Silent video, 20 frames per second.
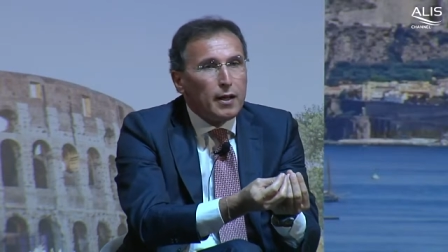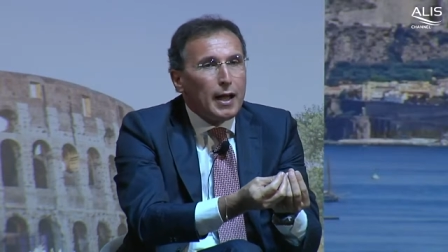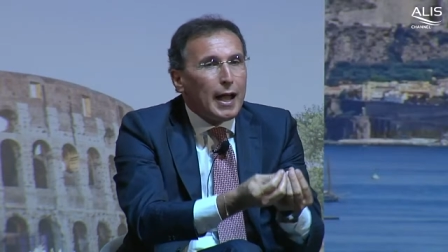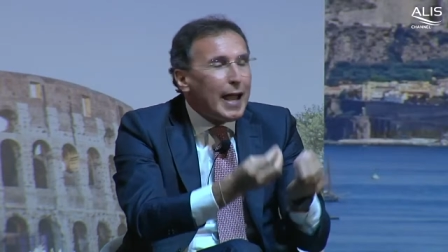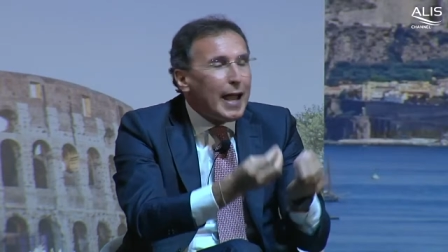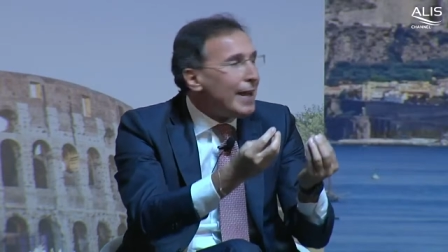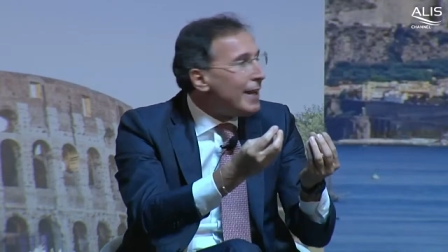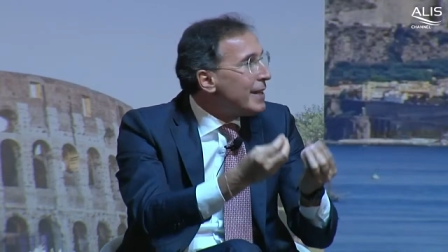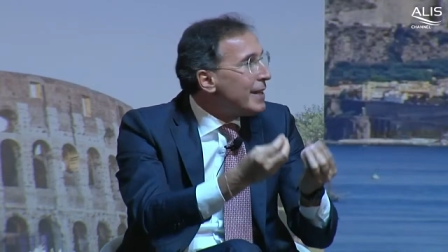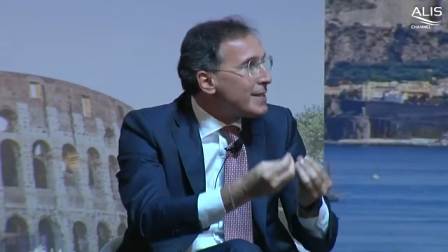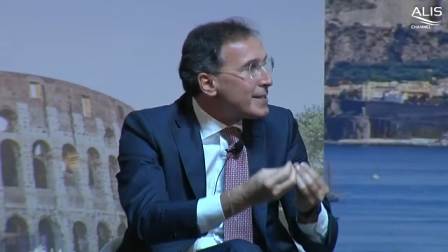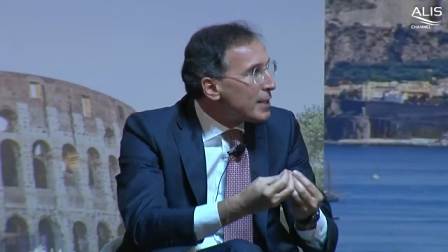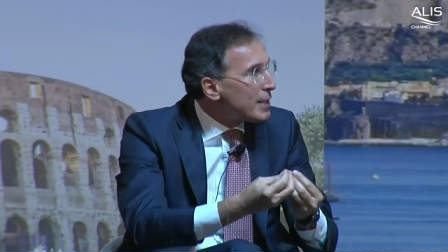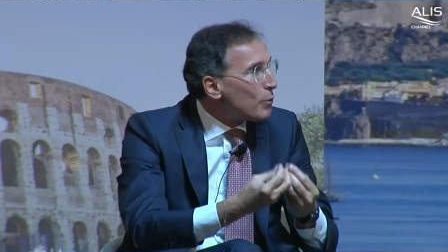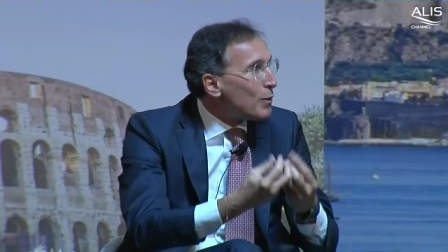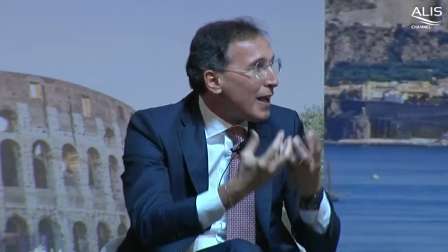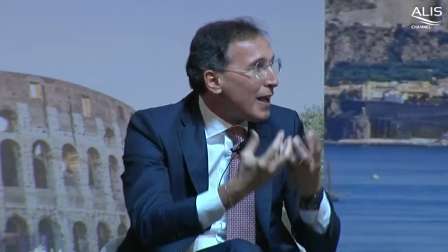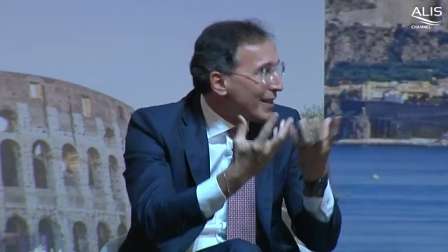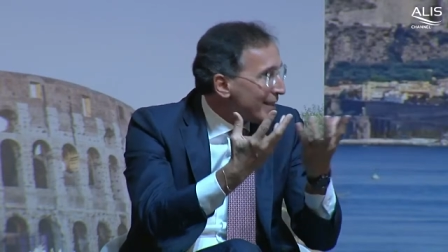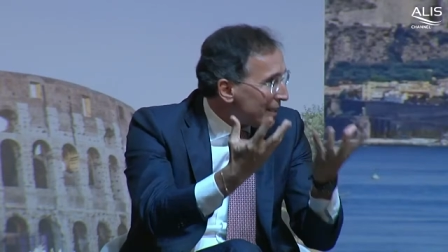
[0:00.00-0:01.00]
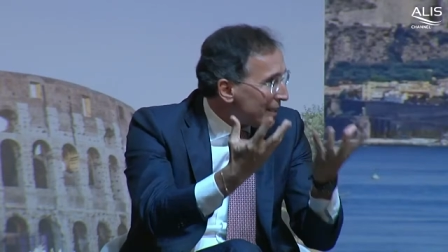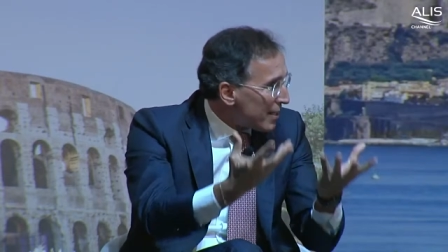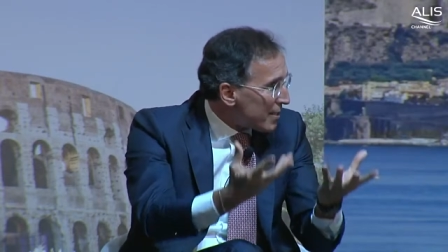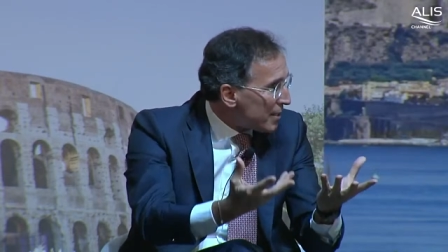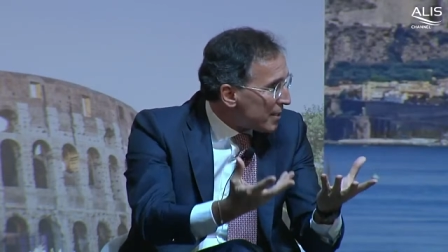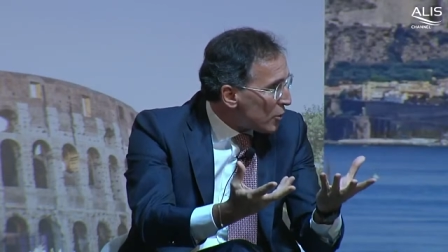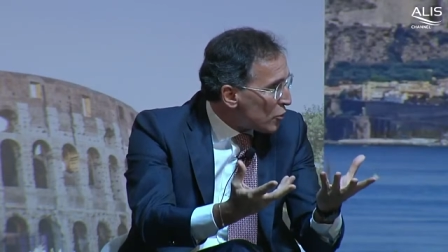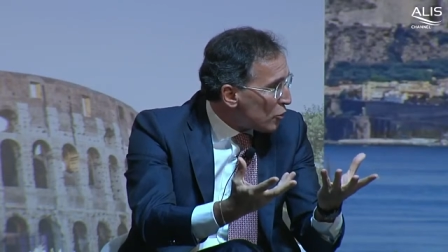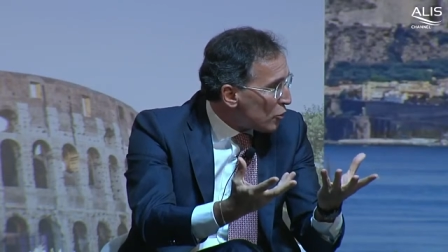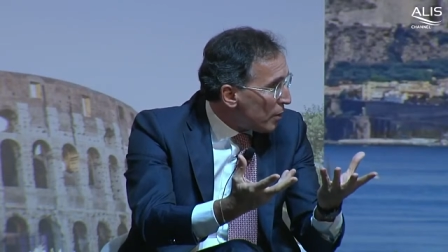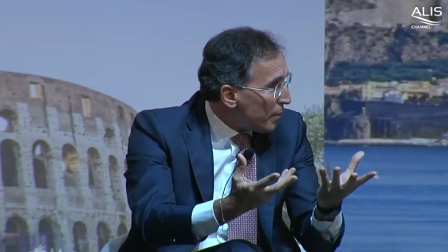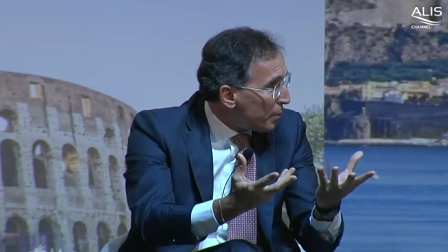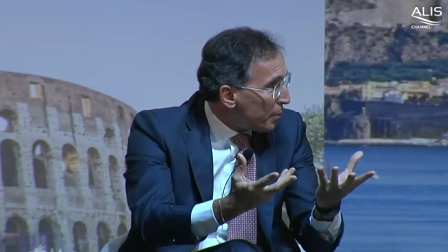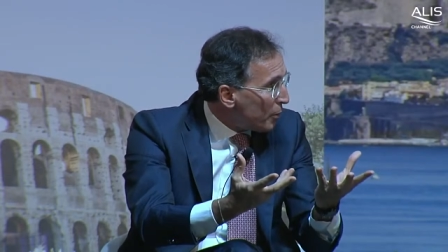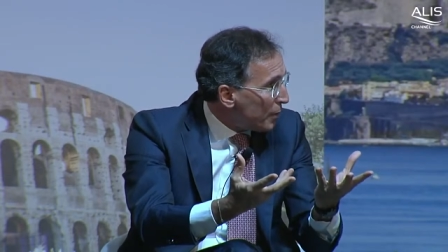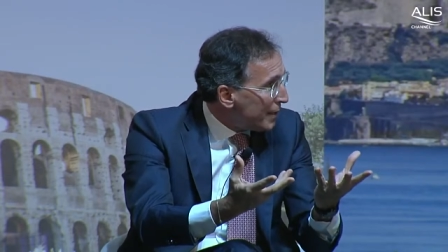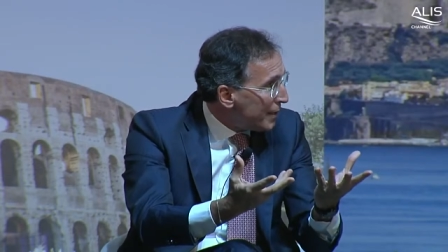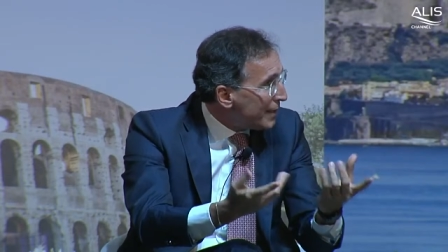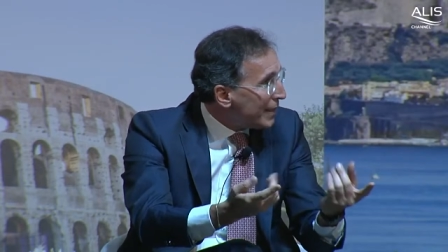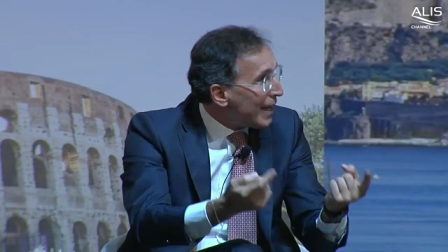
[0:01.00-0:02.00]
e inizia un'altra stagione
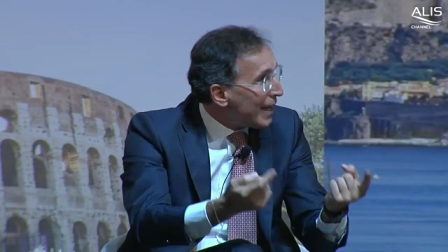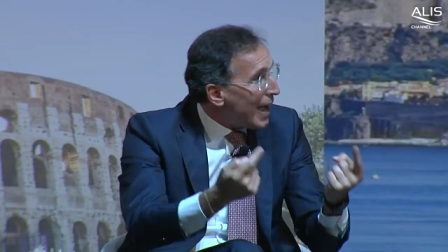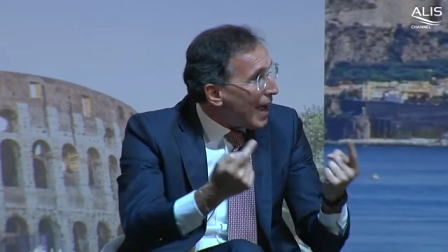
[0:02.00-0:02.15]
politica,